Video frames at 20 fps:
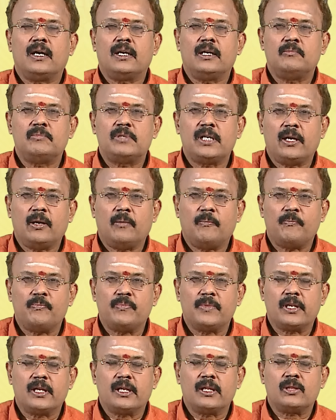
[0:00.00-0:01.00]
காரியம் ஜெயம்
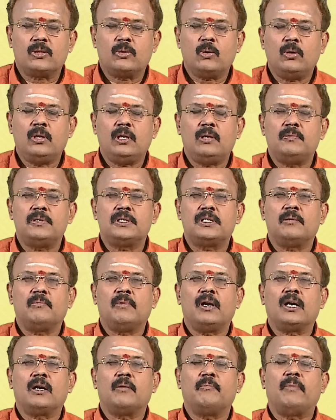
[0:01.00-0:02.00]
தொழில்
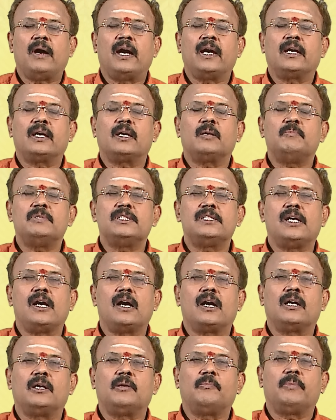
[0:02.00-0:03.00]
விஷயமாக பயங்கர
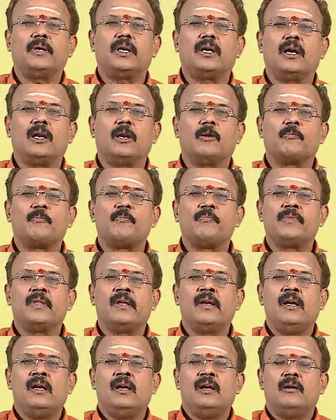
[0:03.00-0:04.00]
பிஸியாக இருப்பீர்கள்
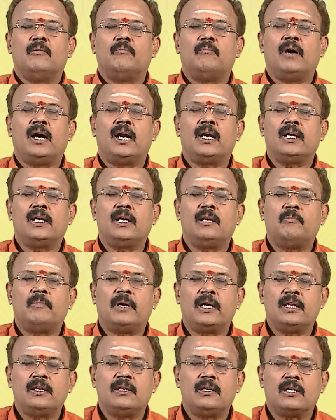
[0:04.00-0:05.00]
மாலையில்
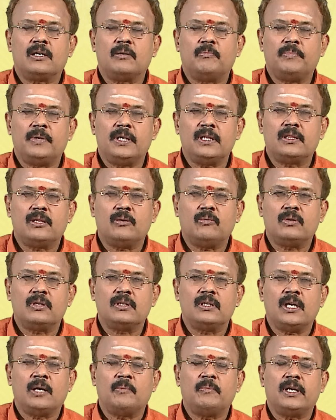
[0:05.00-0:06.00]
மனிதருக்கு பிடித்த
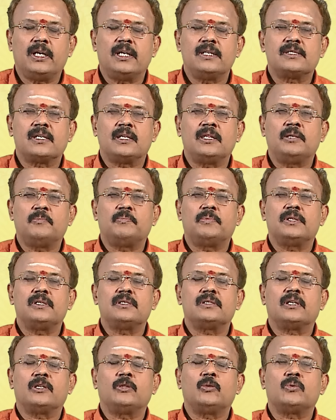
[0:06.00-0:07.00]
ஒரு நபரை
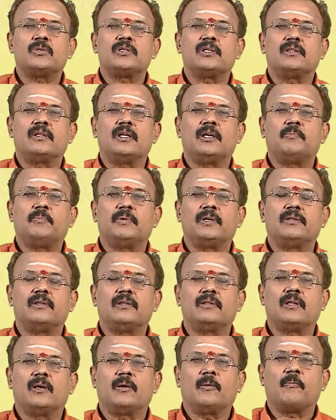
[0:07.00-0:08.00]
சந்திப்பது சந்தோஷத்தை
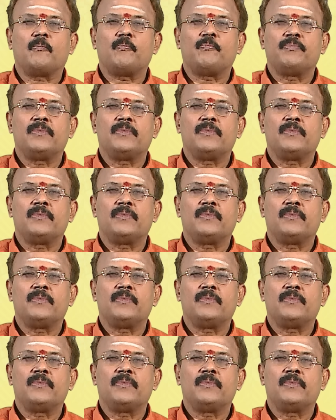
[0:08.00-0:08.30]
ஏற்படுத்தி தரும்